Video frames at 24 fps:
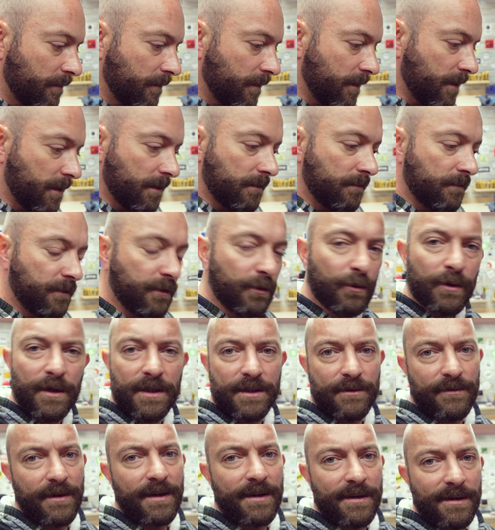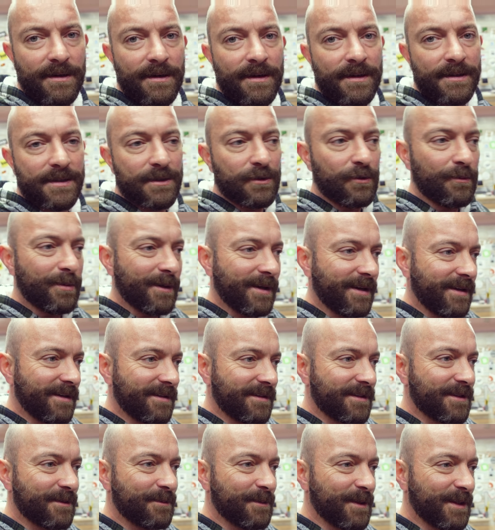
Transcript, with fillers: Äh, Jonas Winkler hat es übrigens